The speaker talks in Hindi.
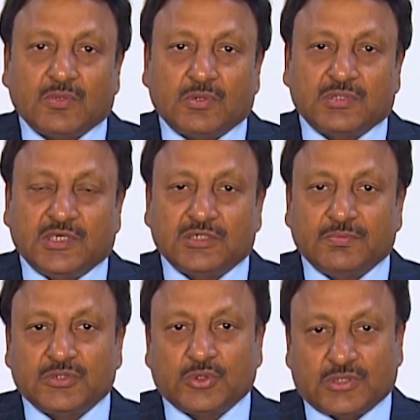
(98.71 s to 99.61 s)
और देश
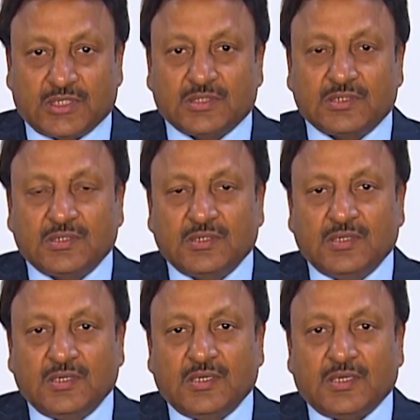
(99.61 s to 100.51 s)
में स्वतंत्र
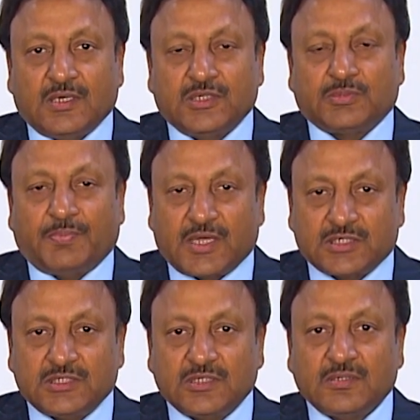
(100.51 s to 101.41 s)

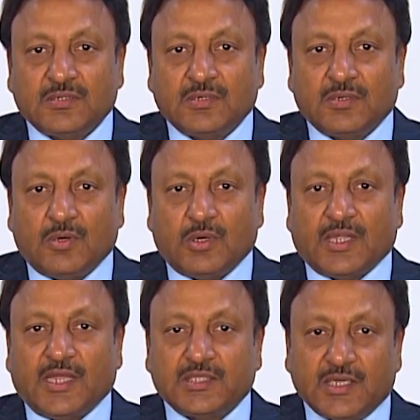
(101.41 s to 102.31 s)
निष्पक्ष
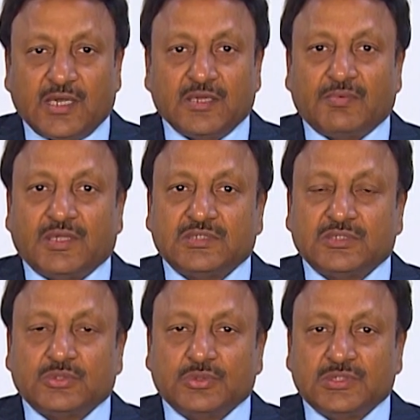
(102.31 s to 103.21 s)
और एथिकल
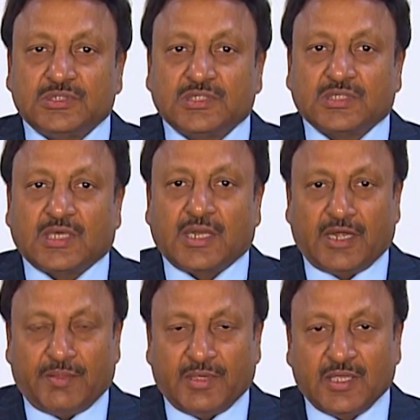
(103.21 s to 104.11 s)
निर्वाचन सुनिश्चित
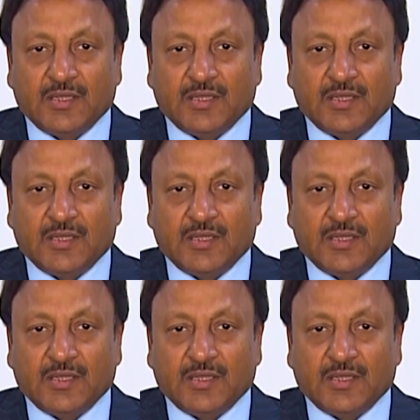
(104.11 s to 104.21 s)
करने में